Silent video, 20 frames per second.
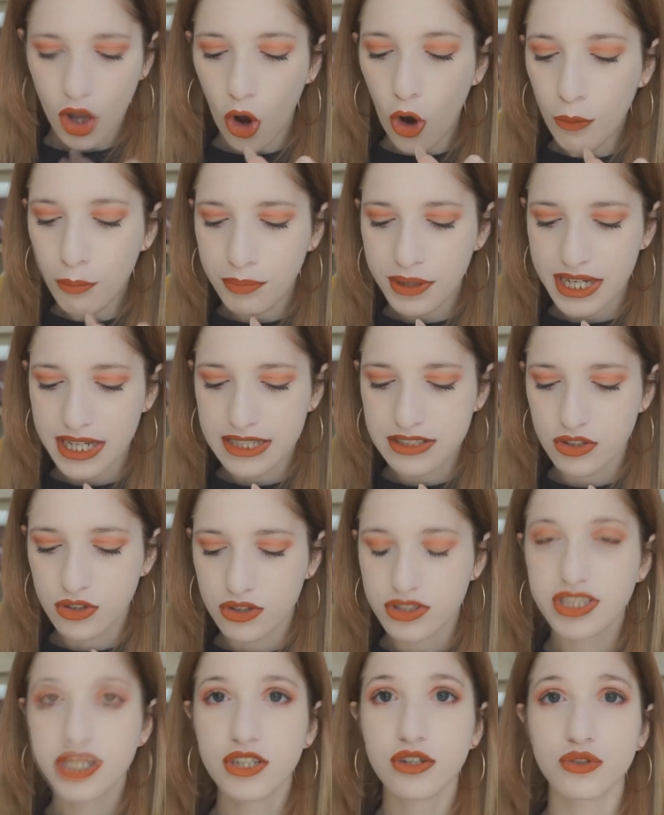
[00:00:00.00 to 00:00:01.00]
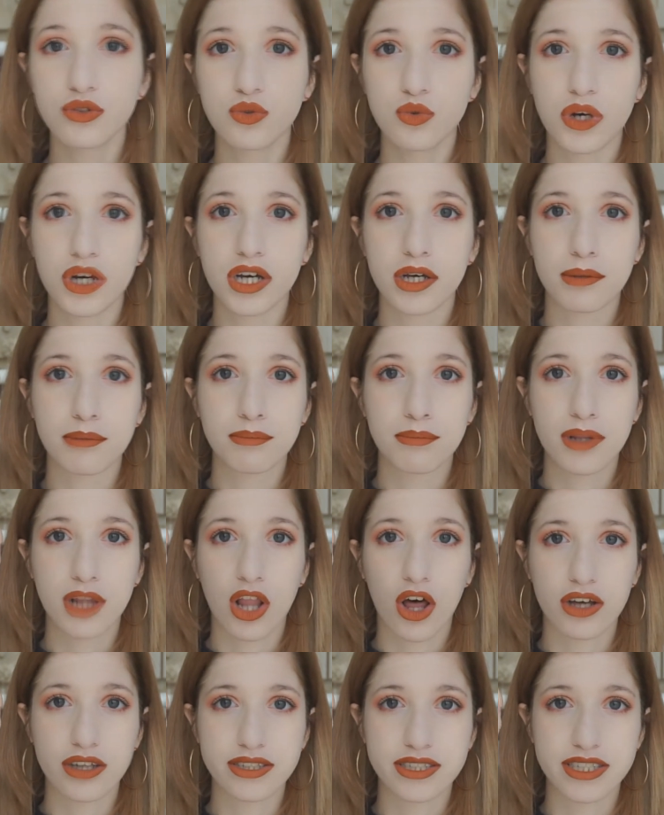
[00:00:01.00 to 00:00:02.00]
ho preso 02
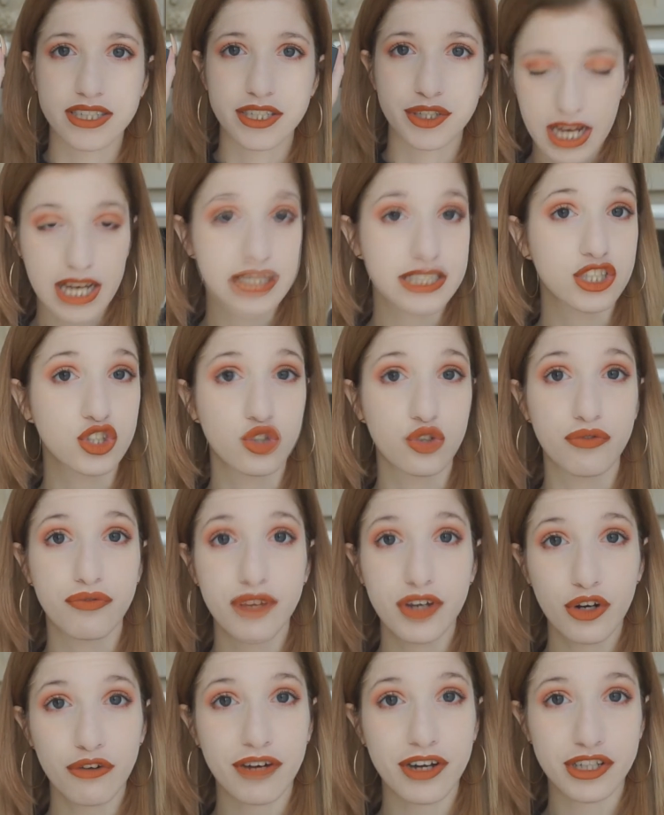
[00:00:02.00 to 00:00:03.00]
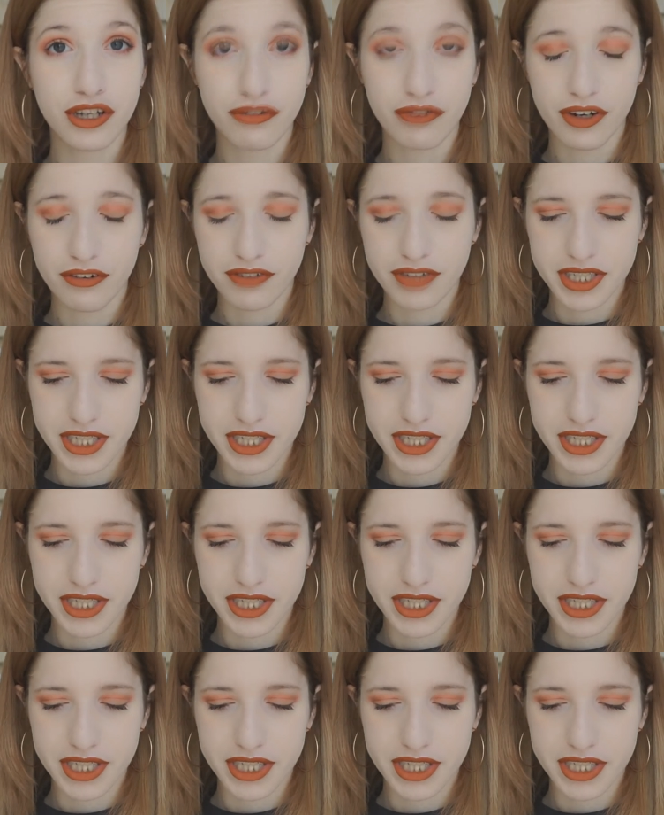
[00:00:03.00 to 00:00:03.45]
Blondie. Adesso ve lo vado a far